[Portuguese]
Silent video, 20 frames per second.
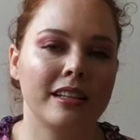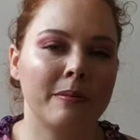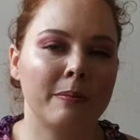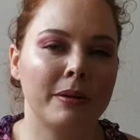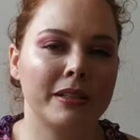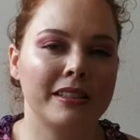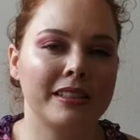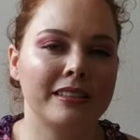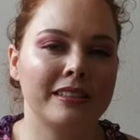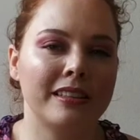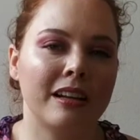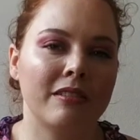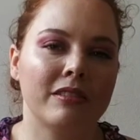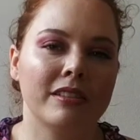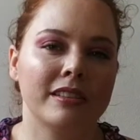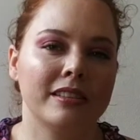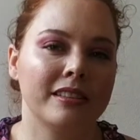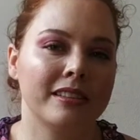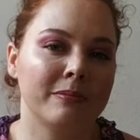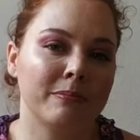
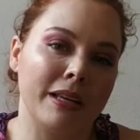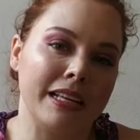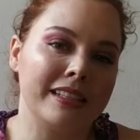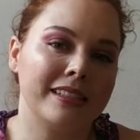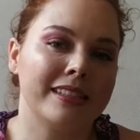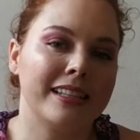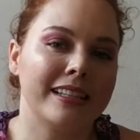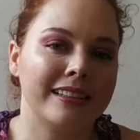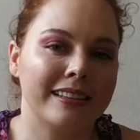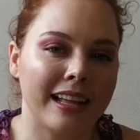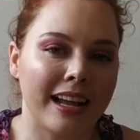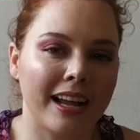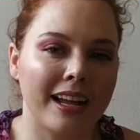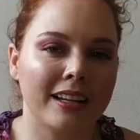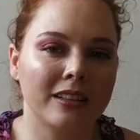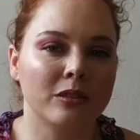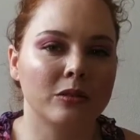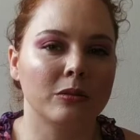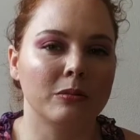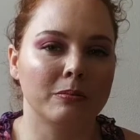apresentava-se bem
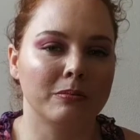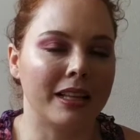sedado,